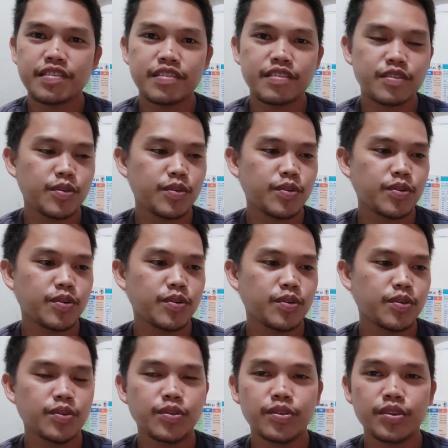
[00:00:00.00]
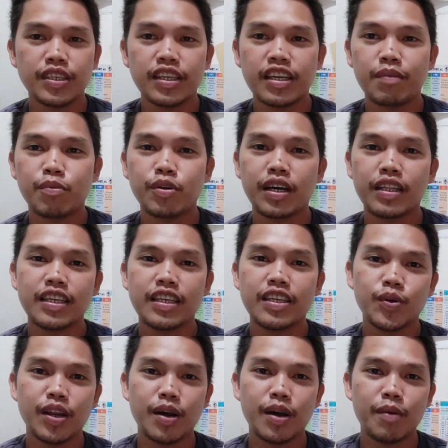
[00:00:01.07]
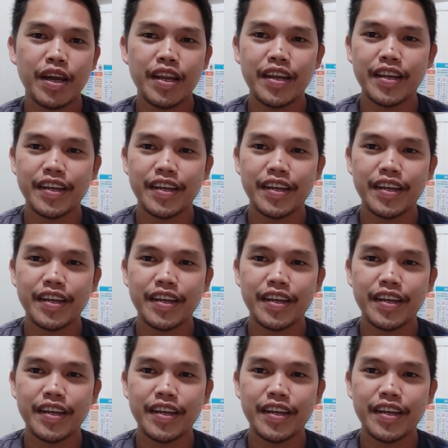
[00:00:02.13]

So, tingnan na po natin yung laman.